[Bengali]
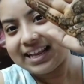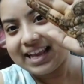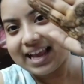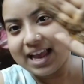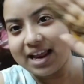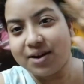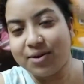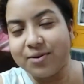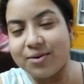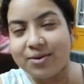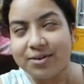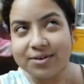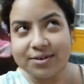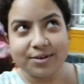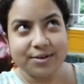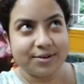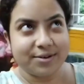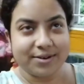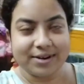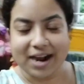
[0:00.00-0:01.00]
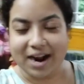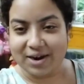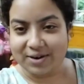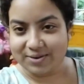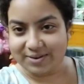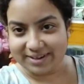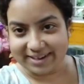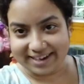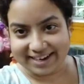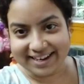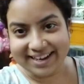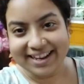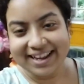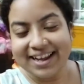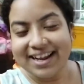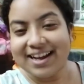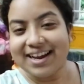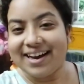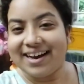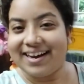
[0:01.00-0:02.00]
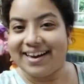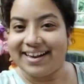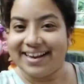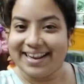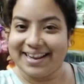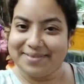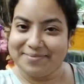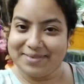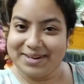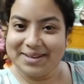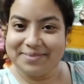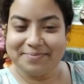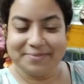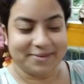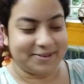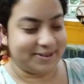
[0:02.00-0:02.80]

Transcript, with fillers: কেন কোনো কারণ নেই এমনিই